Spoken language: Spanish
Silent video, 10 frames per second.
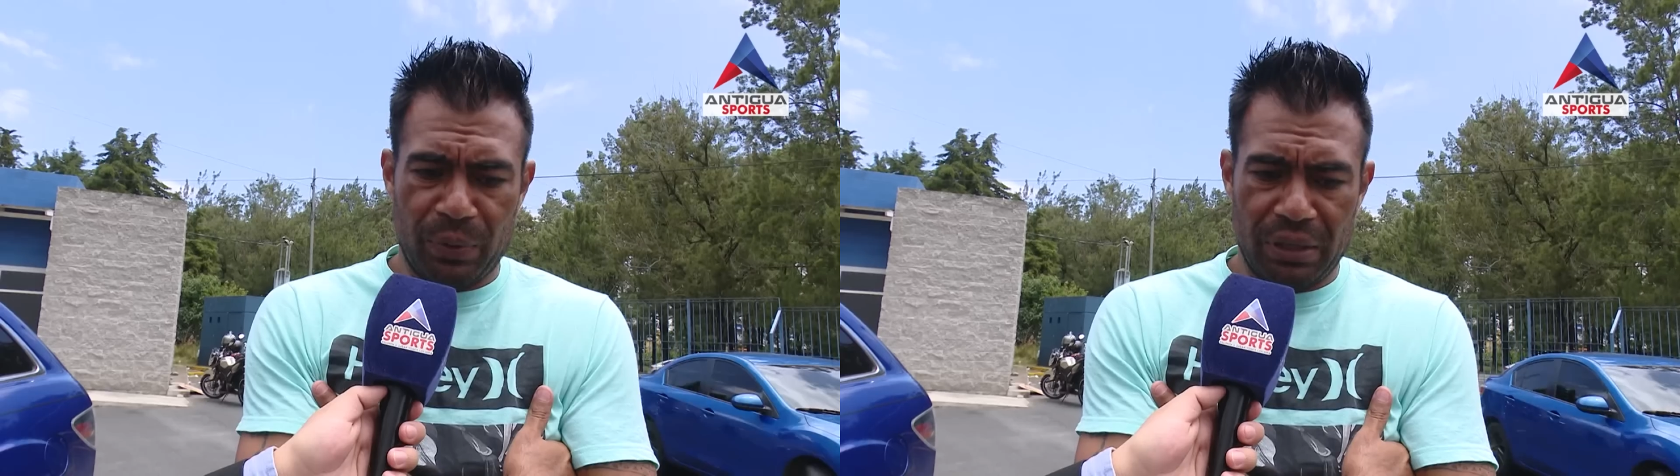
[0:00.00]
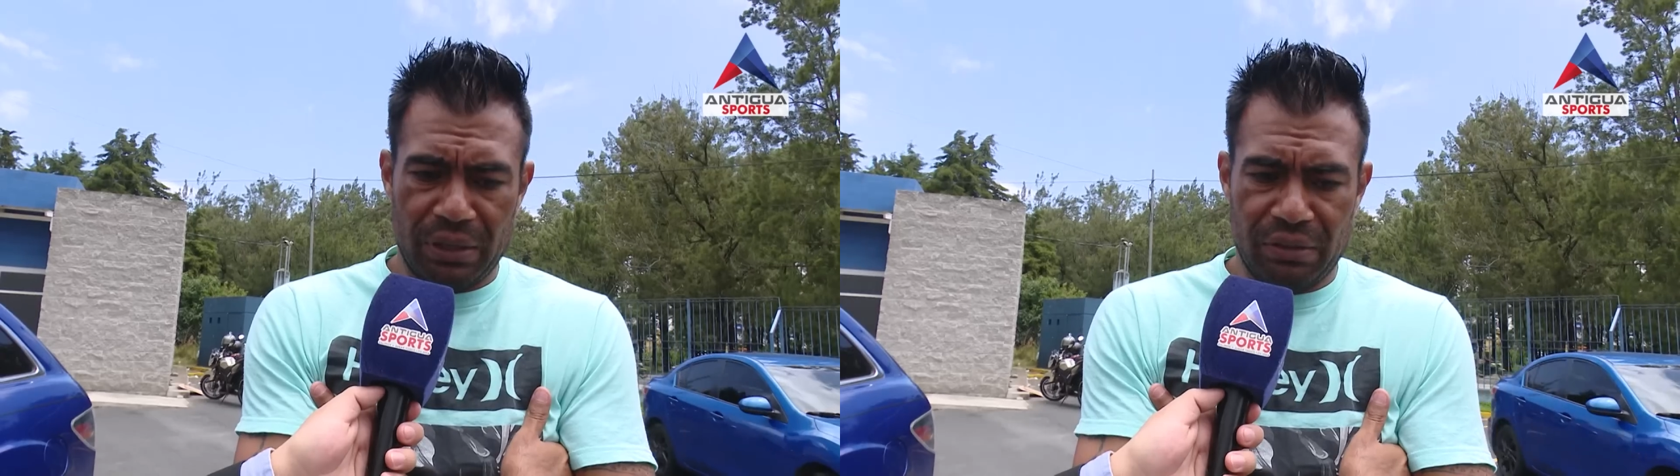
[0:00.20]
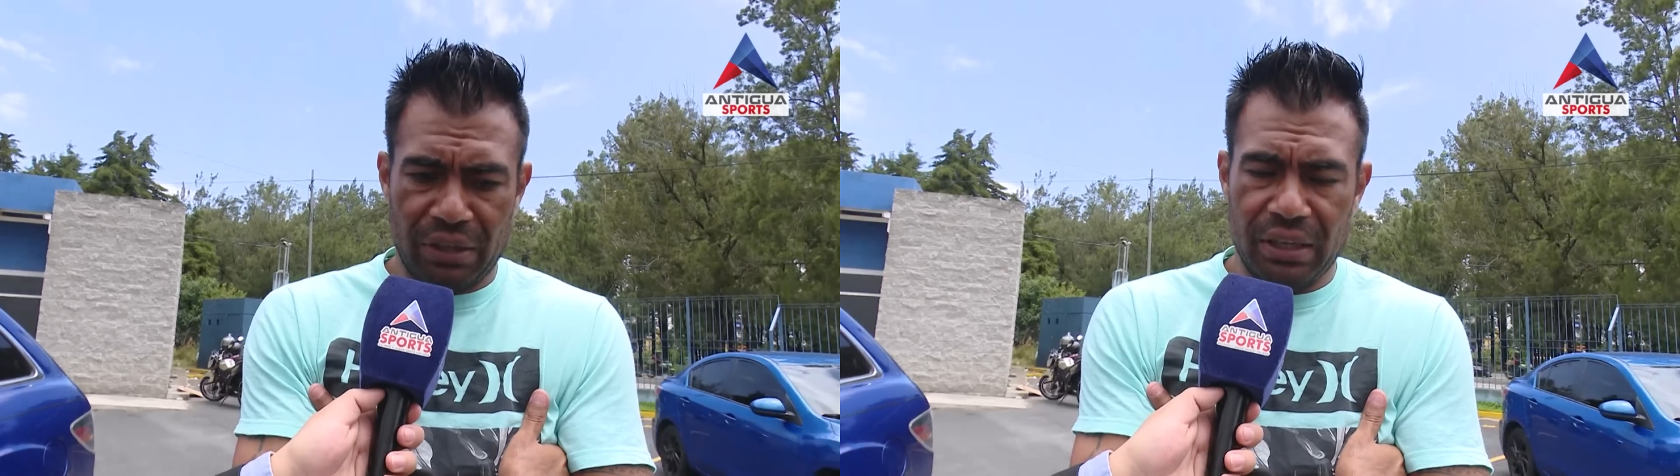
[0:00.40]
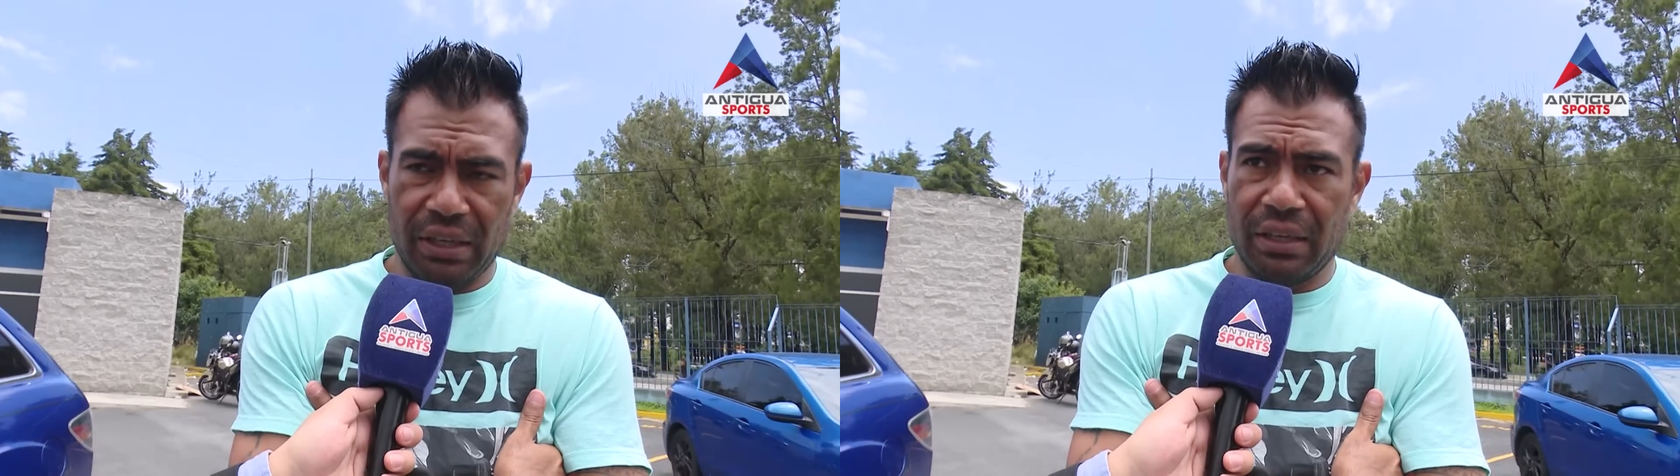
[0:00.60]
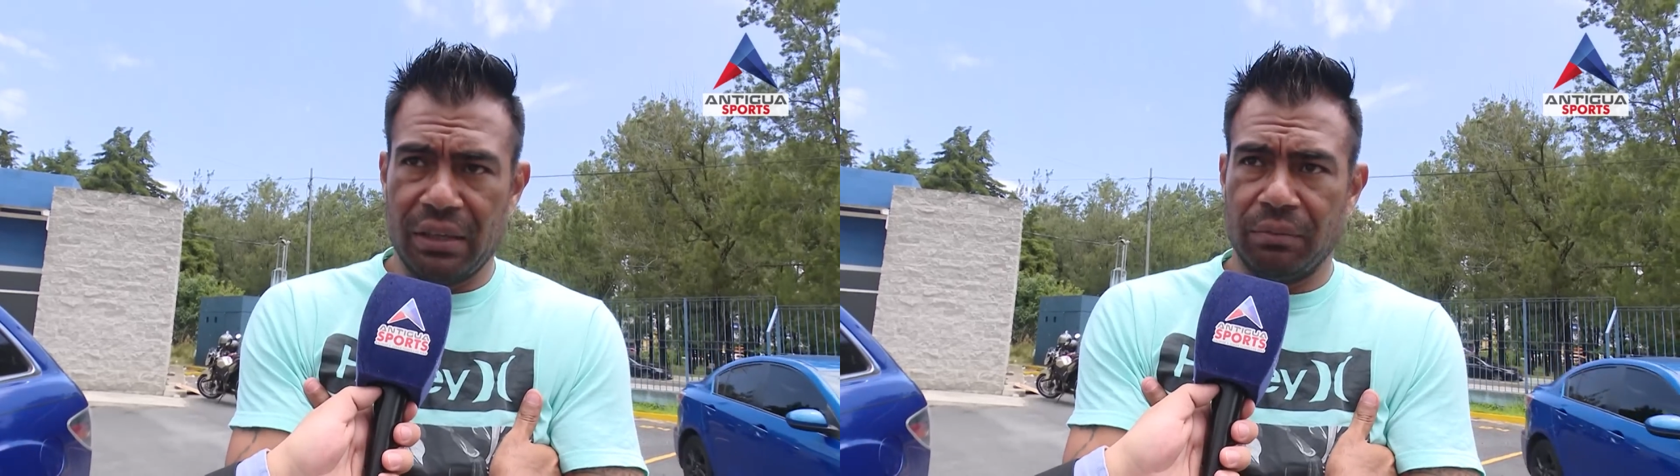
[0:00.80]
pues
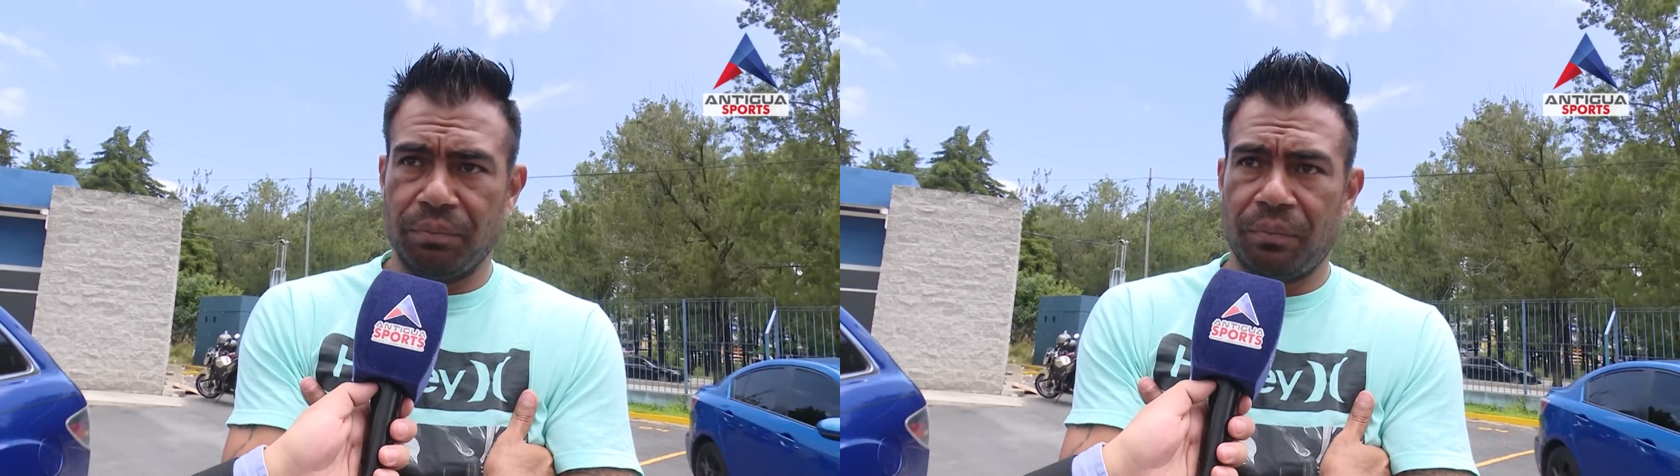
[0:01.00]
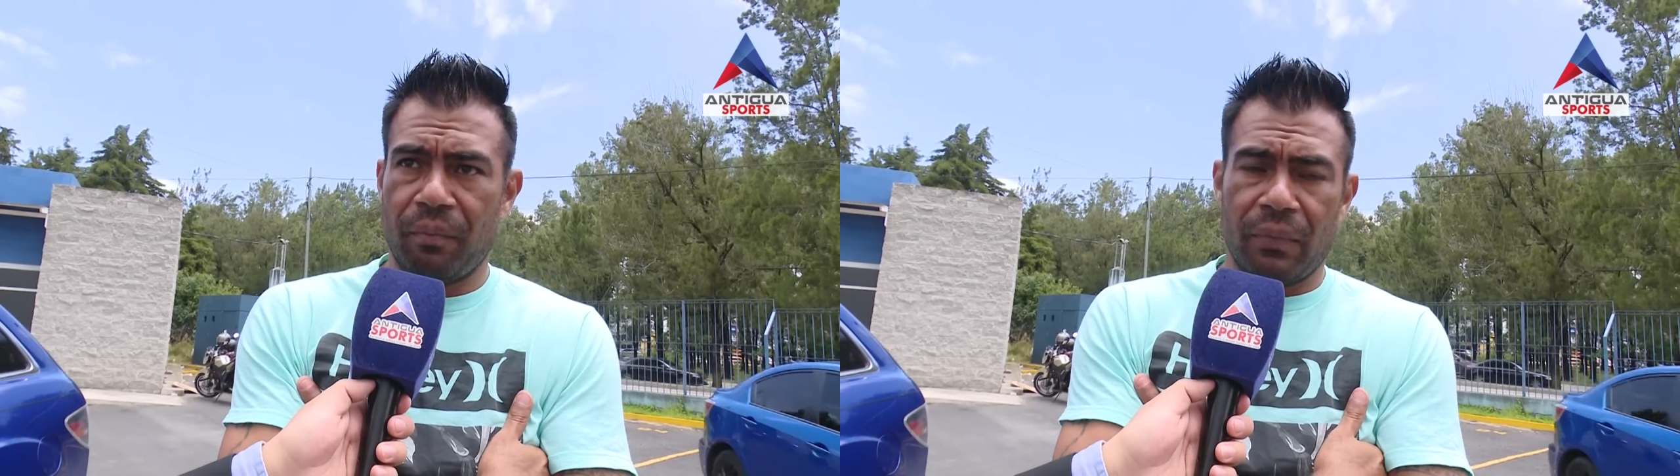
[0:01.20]
seguir en,